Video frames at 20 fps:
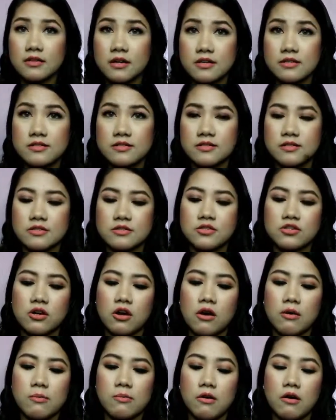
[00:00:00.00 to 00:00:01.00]
does the
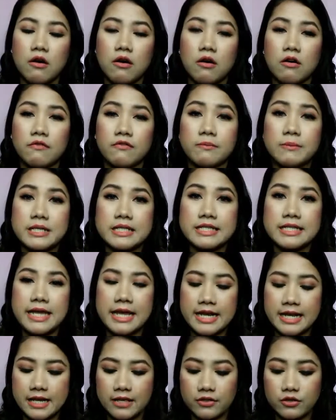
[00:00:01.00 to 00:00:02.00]
job of
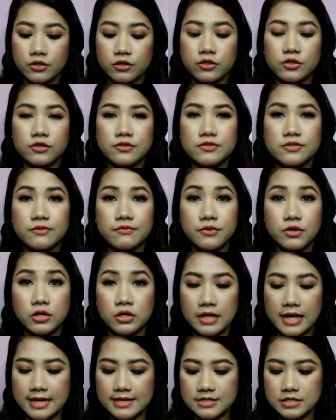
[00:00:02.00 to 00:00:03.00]
maintaining the curls of your
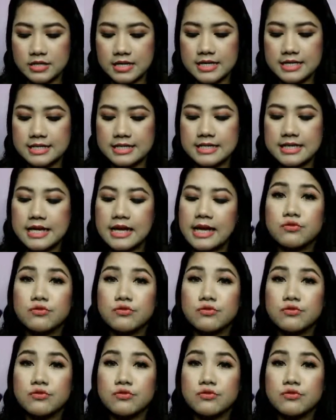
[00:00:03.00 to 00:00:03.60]
lashes.